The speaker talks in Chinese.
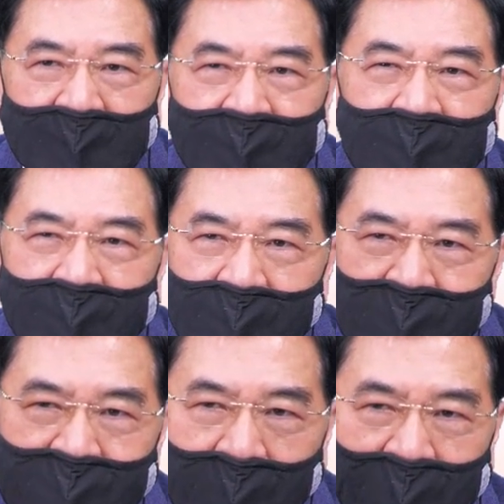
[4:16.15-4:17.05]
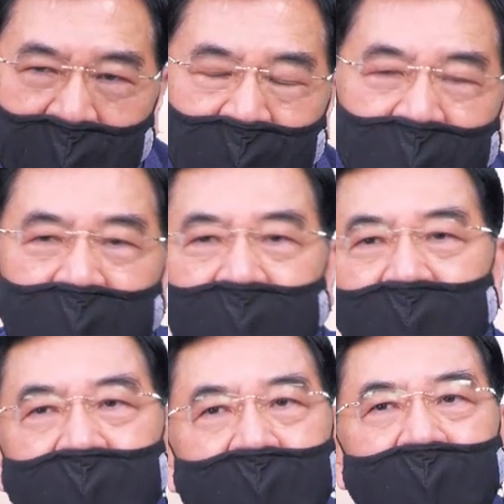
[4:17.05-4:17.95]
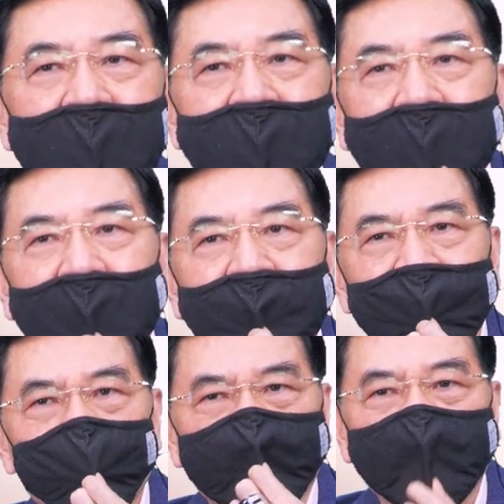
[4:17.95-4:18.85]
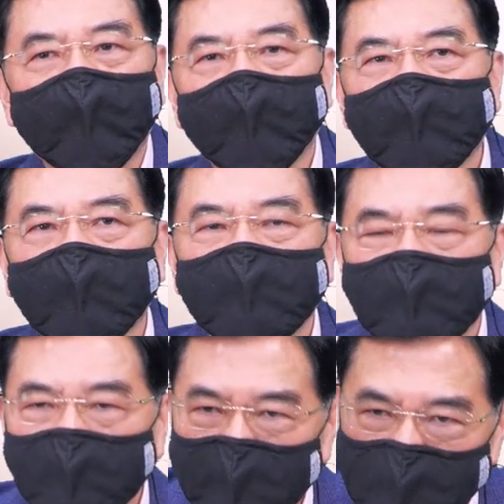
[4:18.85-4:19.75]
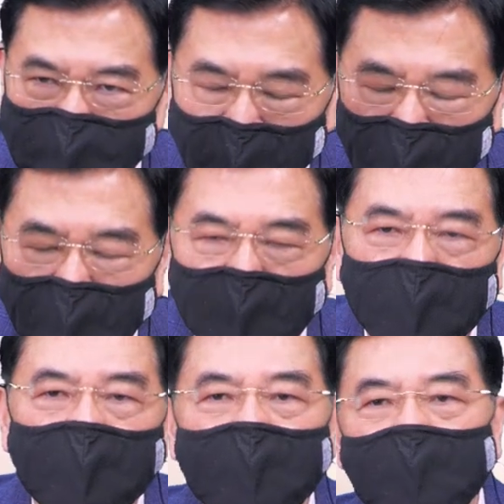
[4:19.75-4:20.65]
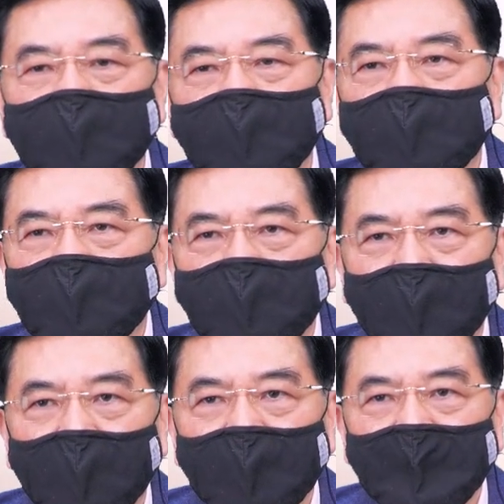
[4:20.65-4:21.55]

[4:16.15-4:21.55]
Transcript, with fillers: 今天照样破底。我跟你讲，联电今天照样破底，对不对？